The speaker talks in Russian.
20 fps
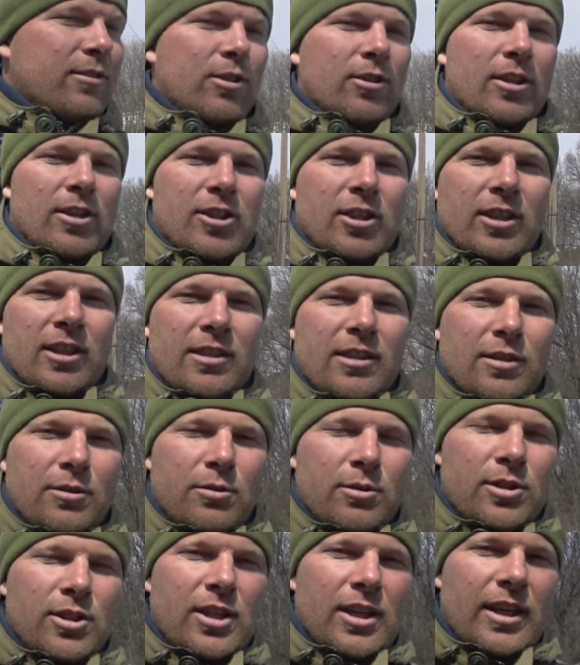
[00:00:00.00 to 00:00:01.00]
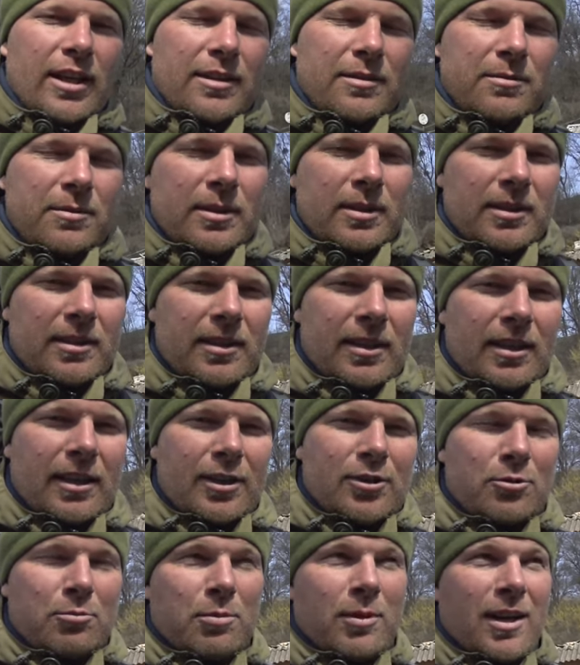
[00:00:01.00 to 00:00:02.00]
Все, наше такси уезжает. Я
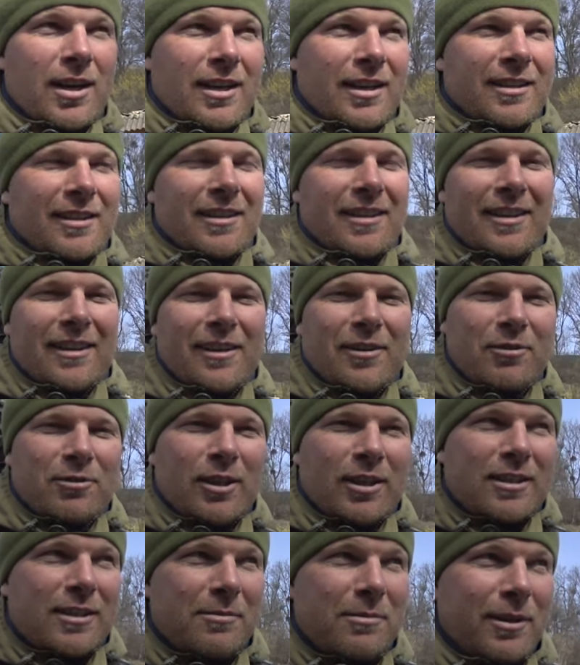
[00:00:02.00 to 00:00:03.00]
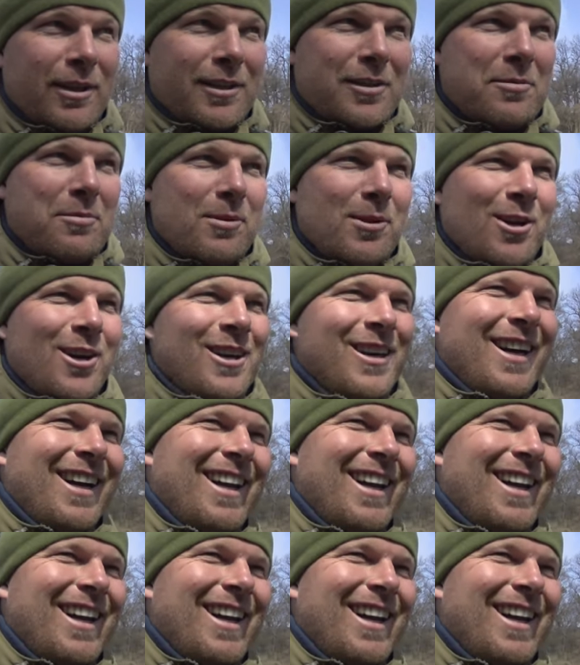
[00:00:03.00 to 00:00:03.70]
хочу плакать. В такси было тепло.